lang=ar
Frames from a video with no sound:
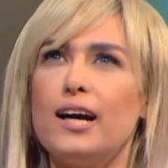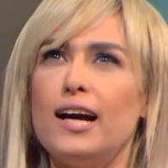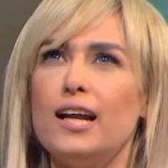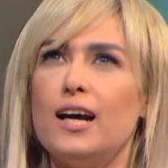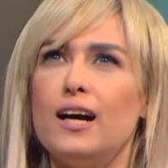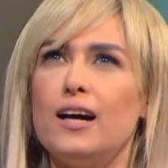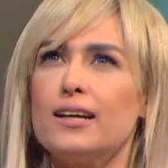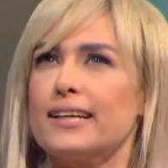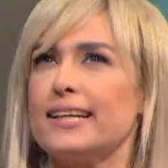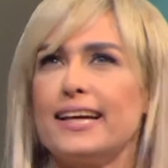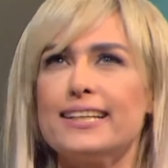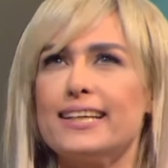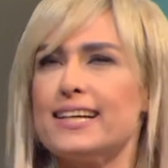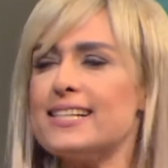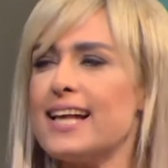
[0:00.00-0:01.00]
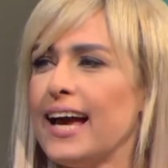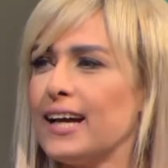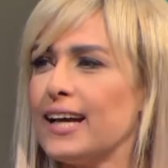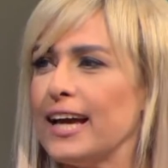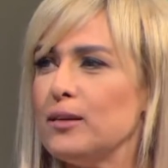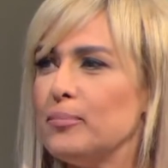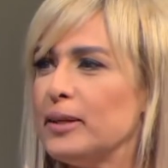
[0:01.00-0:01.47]
آه، يعني كذا
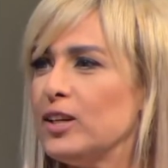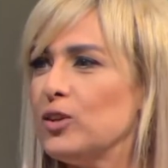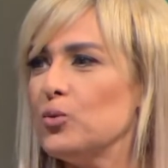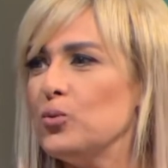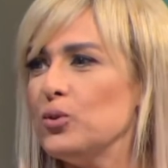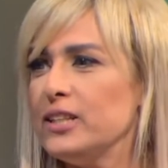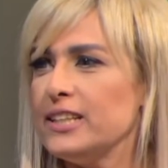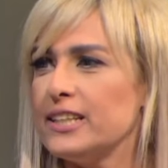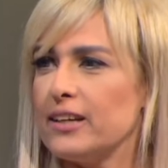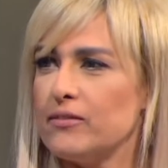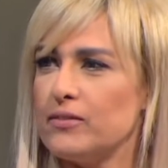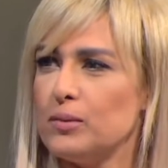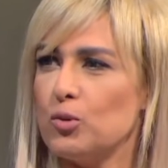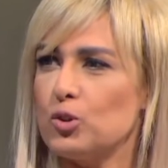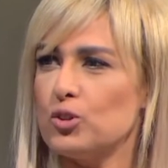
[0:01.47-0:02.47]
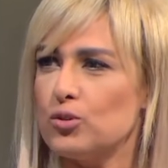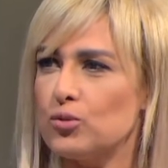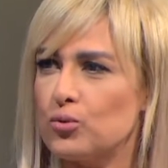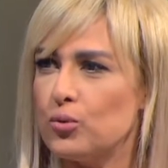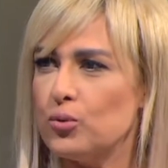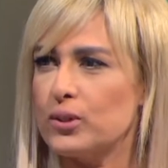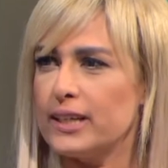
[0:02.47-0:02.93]
حاجه قلبي اللولي كان في مودرن
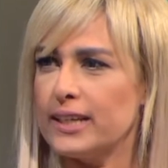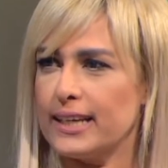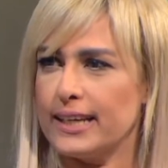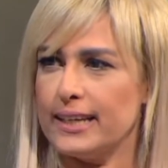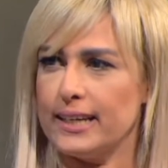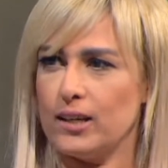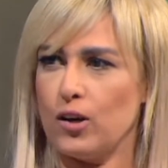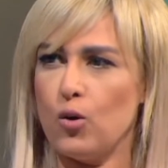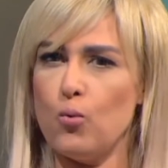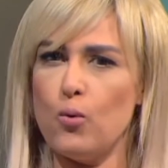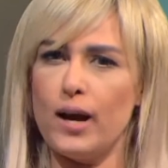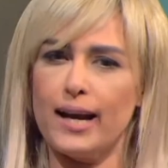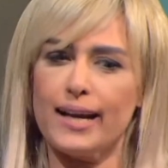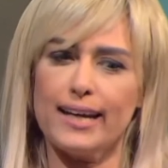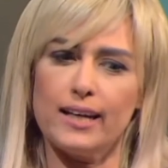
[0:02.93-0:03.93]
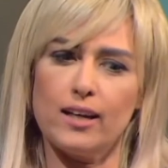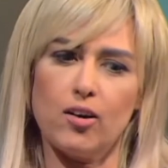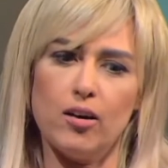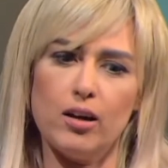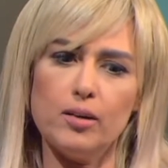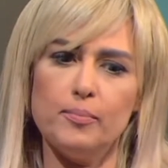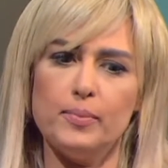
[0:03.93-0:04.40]
توك كان هو كان
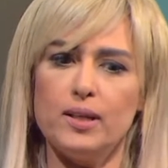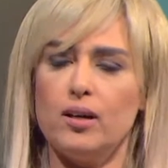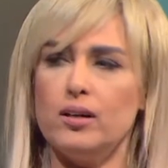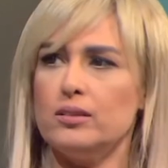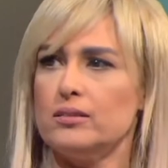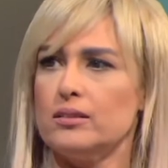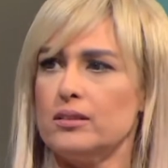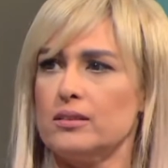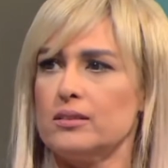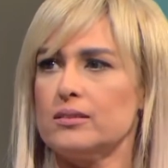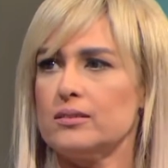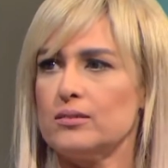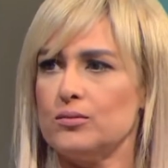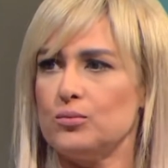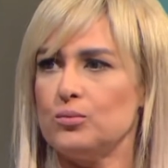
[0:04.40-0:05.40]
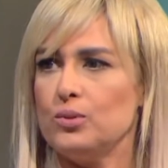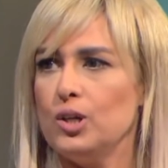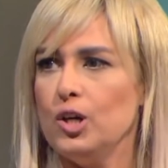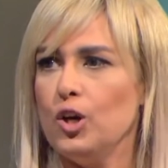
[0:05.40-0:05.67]
غربي اكتر آه.